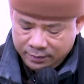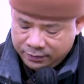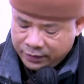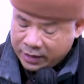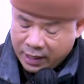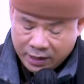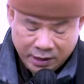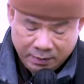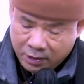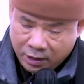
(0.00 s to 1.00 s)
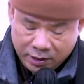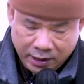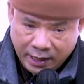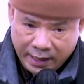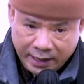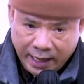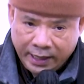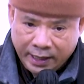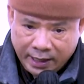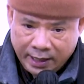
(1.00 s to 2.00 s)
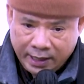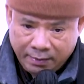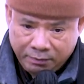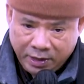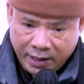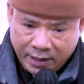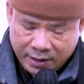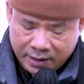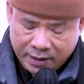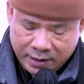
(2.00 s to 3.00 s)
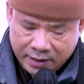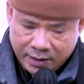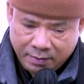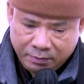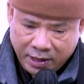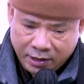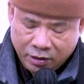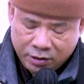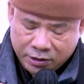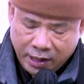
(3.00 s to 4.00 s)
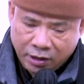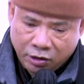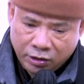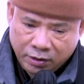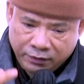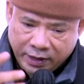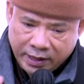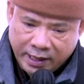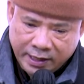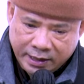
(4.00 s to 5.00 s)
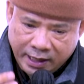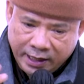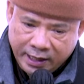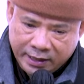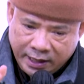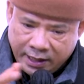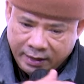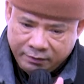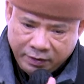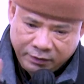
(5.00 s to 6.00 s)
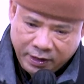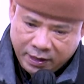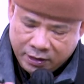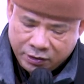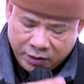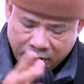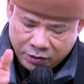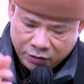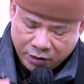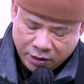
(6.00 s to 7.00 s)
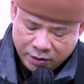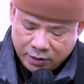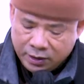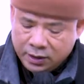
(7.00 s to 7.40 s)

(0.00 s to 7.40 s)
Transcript: Và sẵn dịp đó thì Ngài dạy rằng là năm này năm này sẽ có những việc này xảy đến, xảy đến, vân vân ở chỗ này, chỗ nọ.